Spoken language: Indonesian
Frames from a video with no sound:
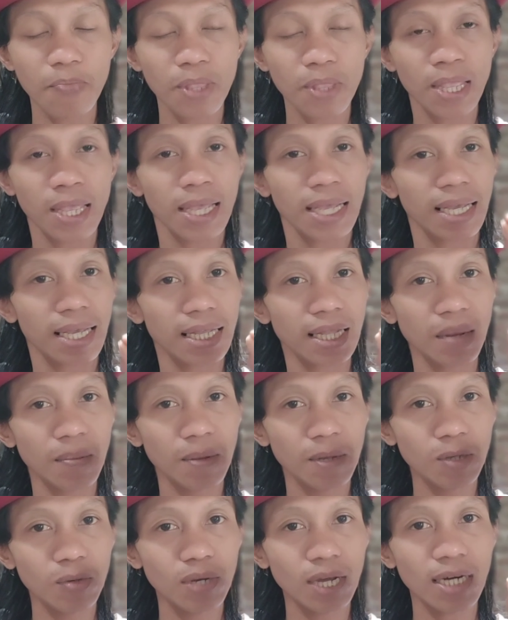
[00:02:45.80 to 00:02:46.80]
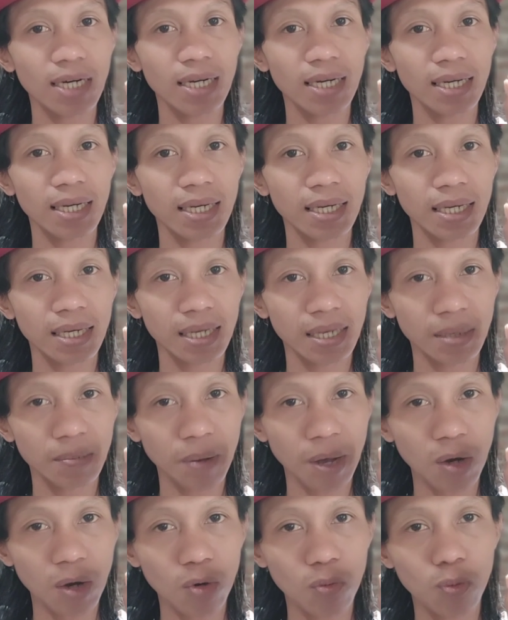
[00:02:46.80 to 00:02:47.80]
kita masukkan ke
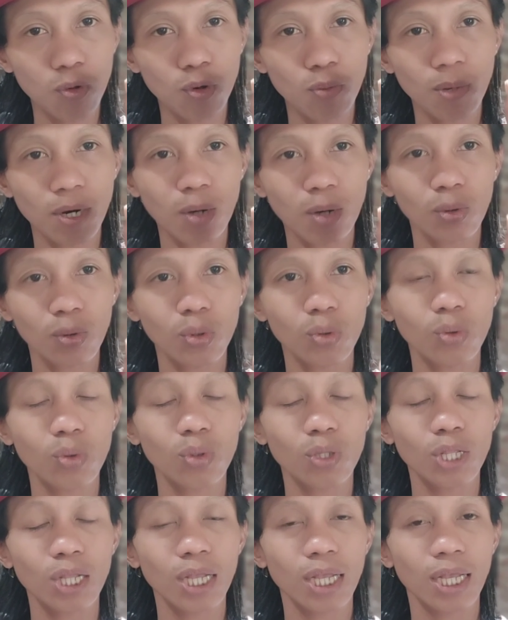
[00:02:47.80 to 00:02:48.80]
paruh burung perkutut